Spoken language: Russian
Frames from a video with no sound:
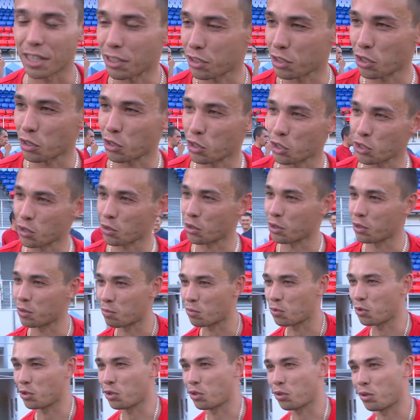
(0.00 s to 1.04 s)
надеюсь, что это
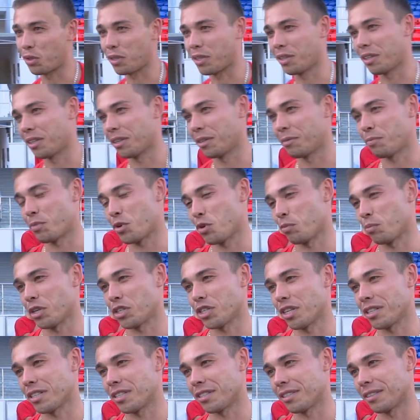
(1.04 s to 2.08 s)
будет только
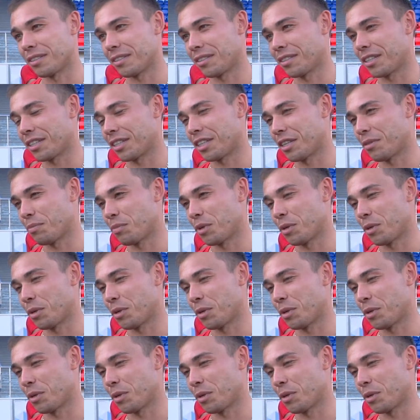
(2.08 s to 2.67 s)
приумножаться, такие